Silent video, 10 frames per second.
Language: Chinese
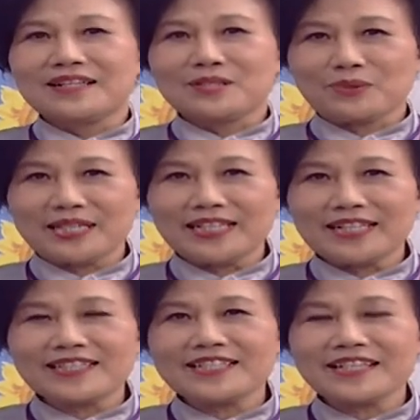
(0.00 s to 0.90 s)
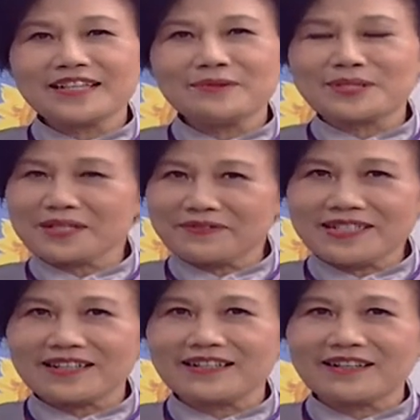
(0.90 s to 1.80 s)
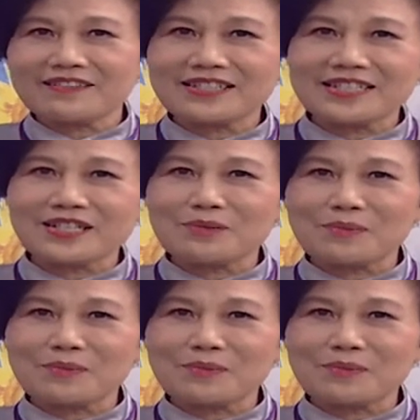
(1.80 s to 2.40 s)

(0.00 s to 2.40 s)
所以呢，今天我真的非常的高兴啊！